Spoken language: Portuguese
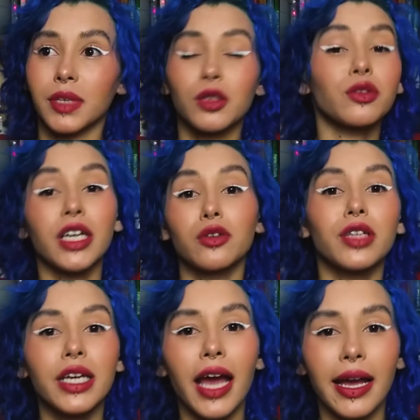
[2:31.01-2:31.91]
eu não tenho
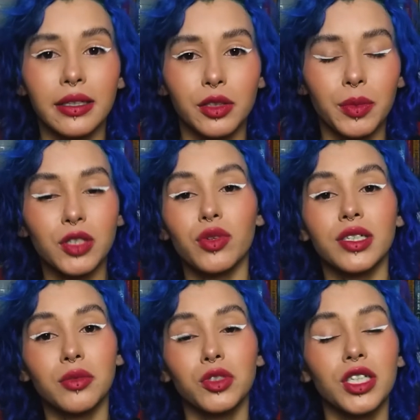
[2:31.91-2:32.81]
ninguém, numa
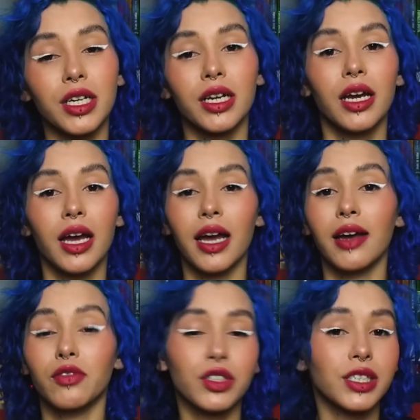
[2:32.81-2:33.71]
situação de que
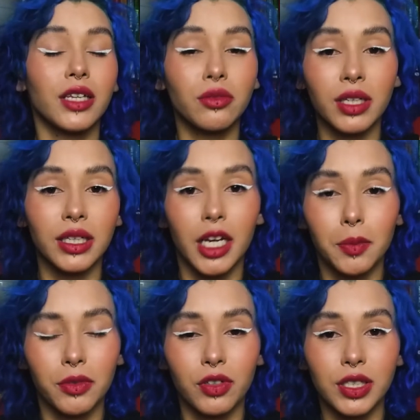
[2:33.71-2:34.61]
você não tem
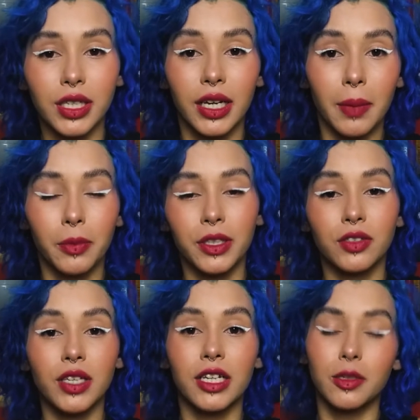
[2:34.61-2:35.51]
ninguém por você e é por
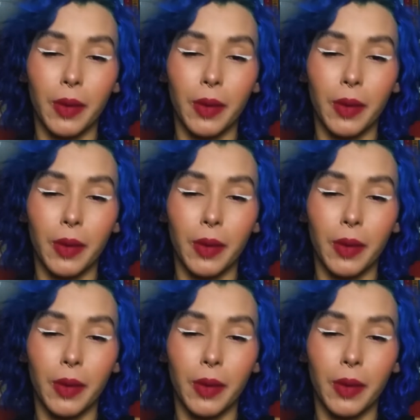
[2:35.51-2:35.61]
isso que eles